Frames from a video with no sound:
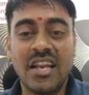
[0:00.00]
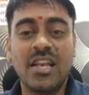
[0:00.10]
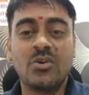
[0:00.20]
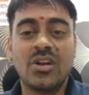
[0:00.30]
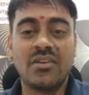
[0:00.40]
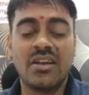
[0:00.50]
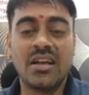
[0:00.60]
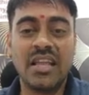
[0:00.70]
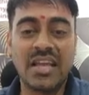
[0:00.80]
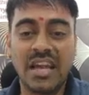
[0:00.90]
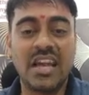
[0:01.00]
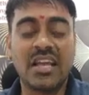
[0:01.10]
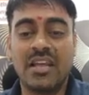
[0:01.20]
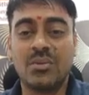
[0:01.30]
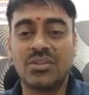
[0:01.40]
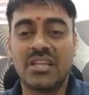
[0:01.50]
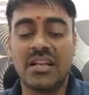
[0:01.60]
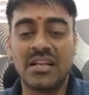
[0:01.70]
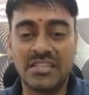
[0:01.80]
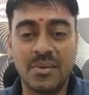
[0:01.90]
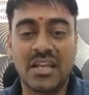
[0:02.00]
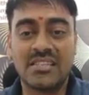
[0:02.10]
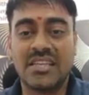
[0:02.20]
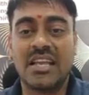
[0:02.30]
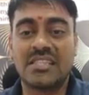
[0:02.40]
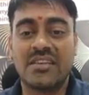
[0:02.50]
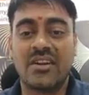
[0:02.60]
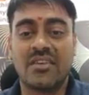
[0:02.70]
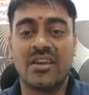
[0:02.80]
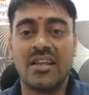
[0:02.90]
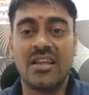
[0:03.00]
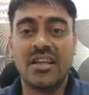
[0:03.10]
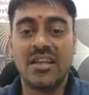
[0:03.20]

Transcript: లేదు అంటవా ఎకరాలు నాకు ఇవ్వద్దు సార్ నేను నిజమాక చెక్ చేస్తామంటవా